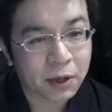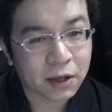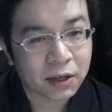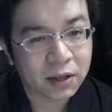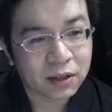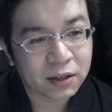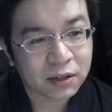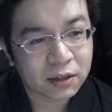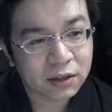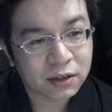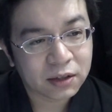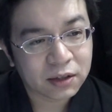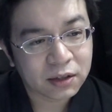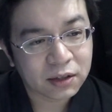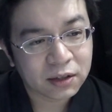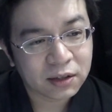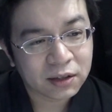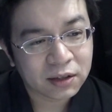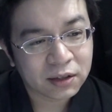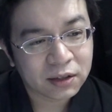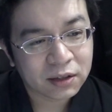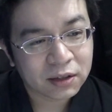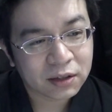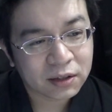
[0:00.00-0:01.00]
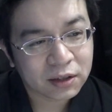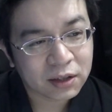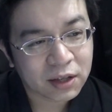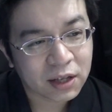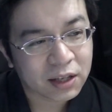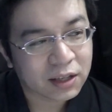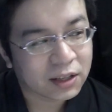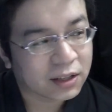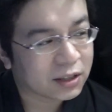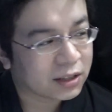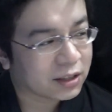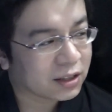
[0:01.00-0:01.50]
べ。っ
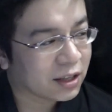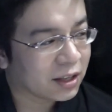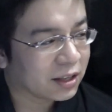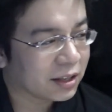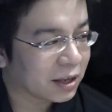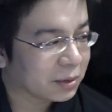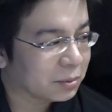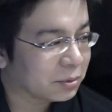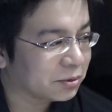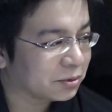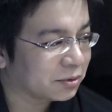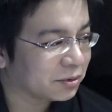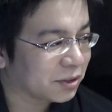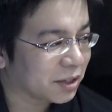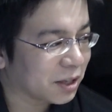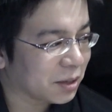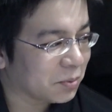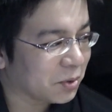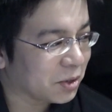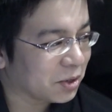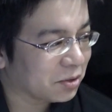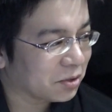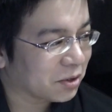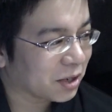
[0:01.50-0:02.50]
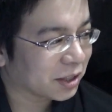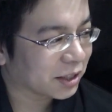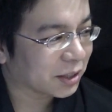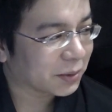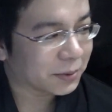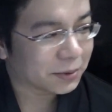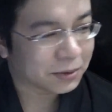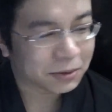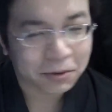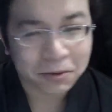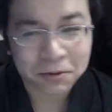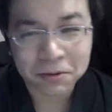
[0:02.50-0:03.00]
て言って、多分君の
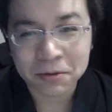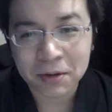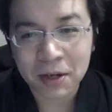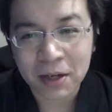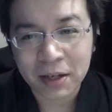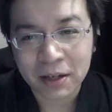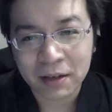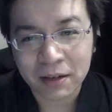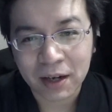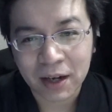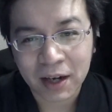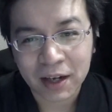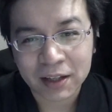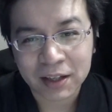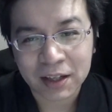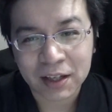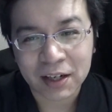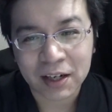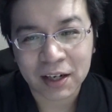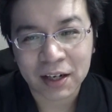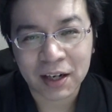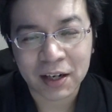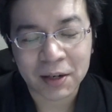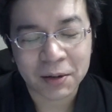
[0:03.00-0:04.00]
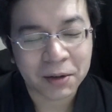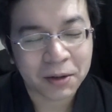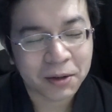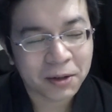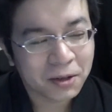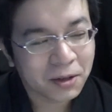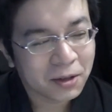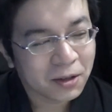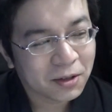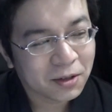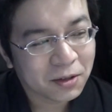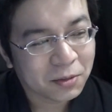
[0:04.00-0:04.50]
頭の上にはハテナが
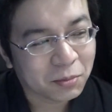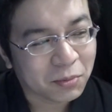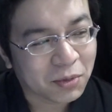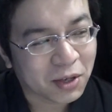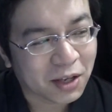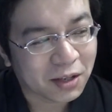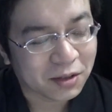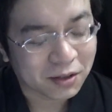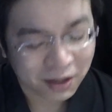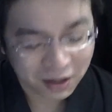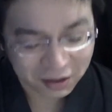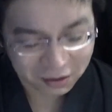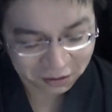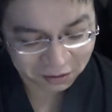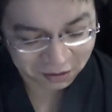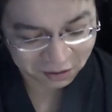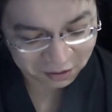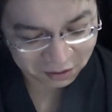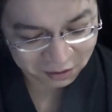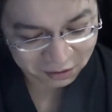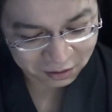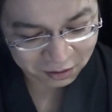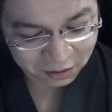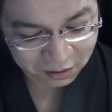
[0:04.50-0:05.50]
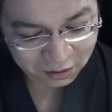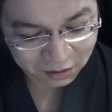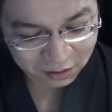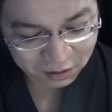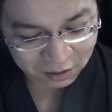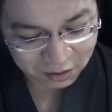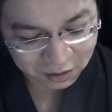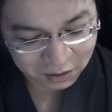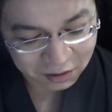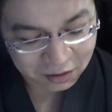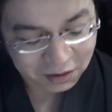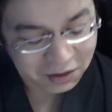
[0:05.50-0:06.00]
見えるけど、
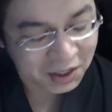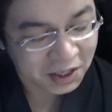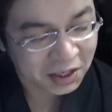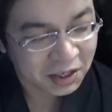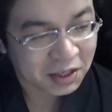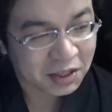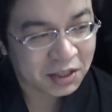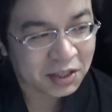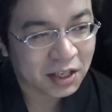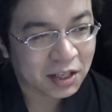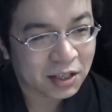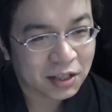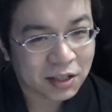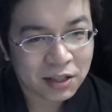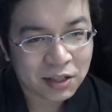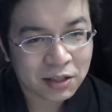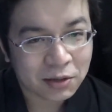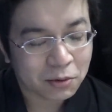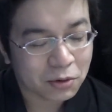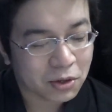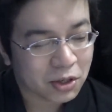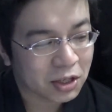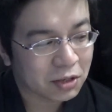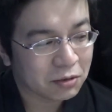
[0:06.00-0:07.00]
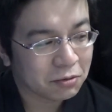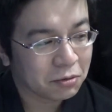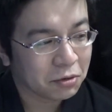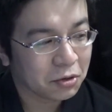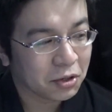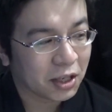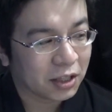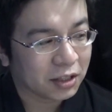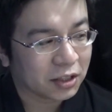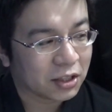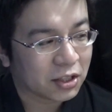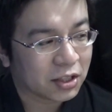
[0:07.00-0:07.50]
千記絶唱
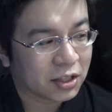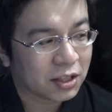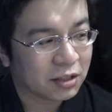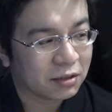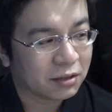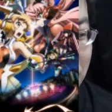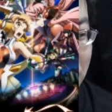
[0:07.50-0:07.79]
シンフォギアって知って